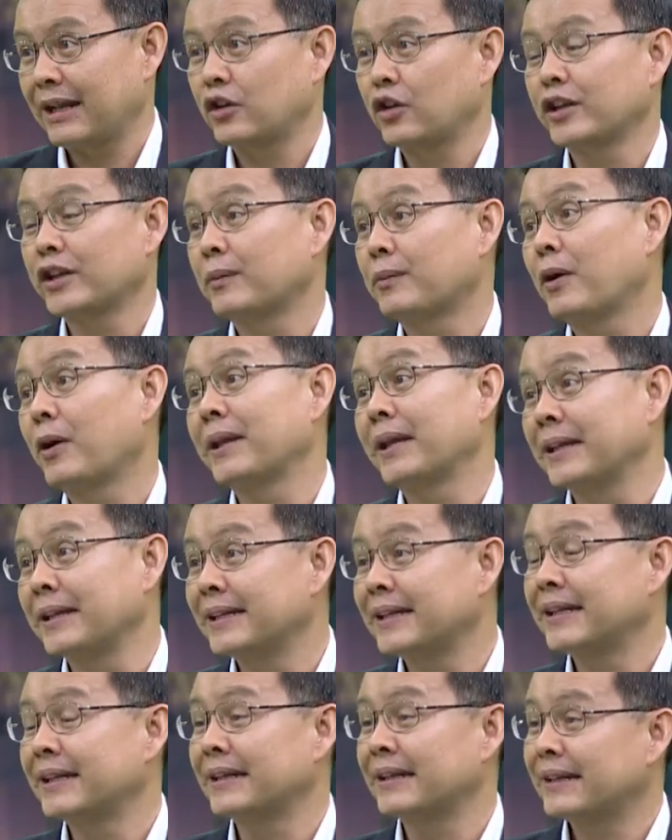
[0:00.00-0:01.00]
และโดยเฉพาะอย่าง
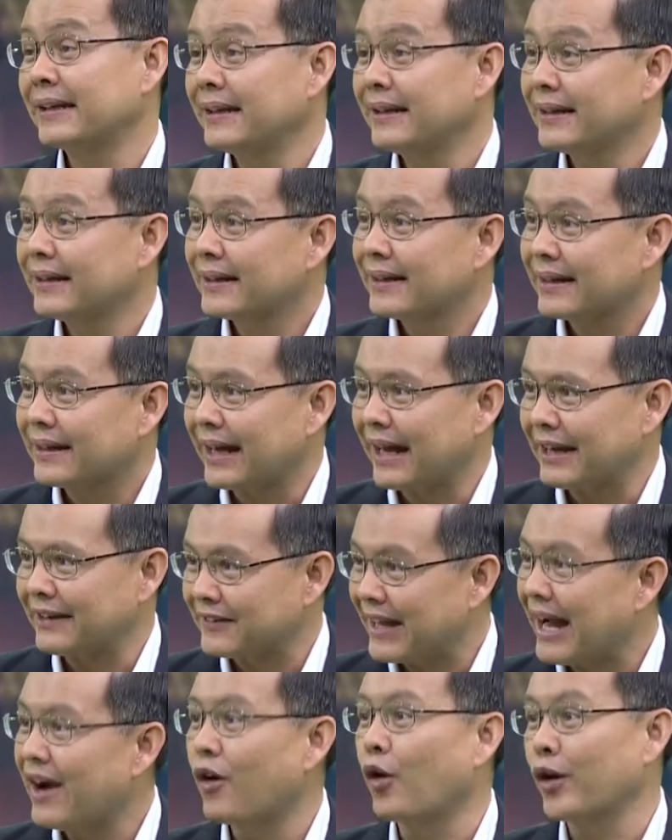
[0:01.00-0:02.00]
ยิ่งการ
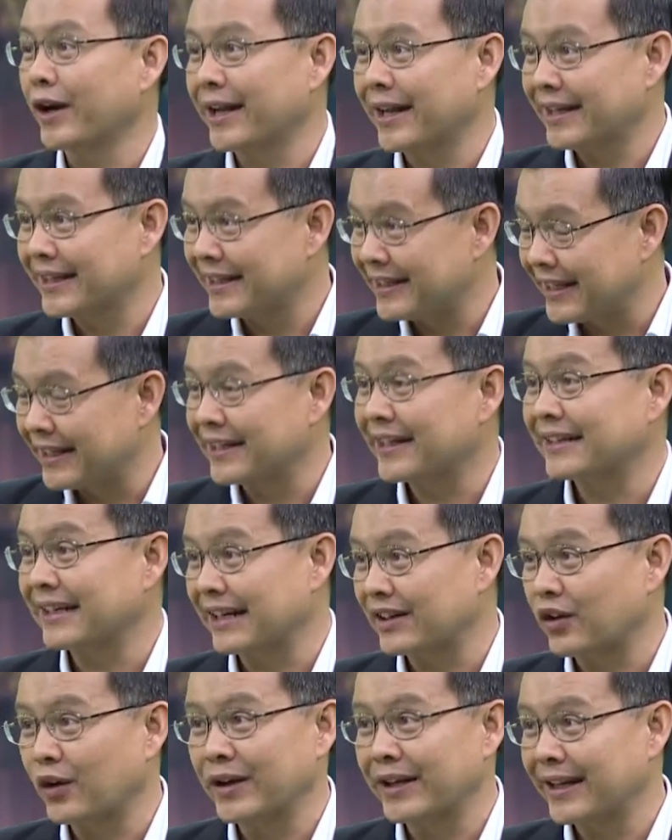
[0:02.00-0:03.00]
สร้างคนเนี่ยที่เรียนตั้งแต่
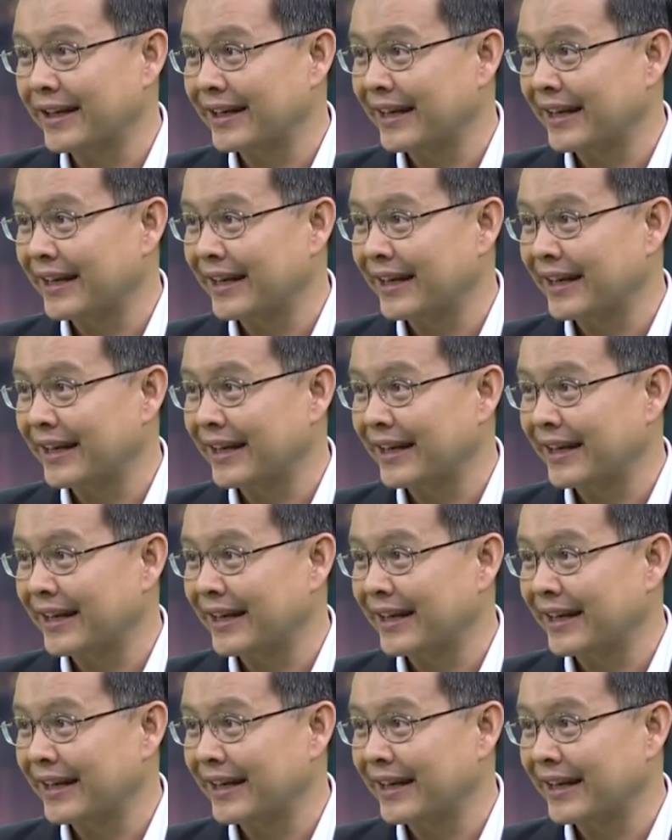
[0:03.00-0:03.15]
ต้น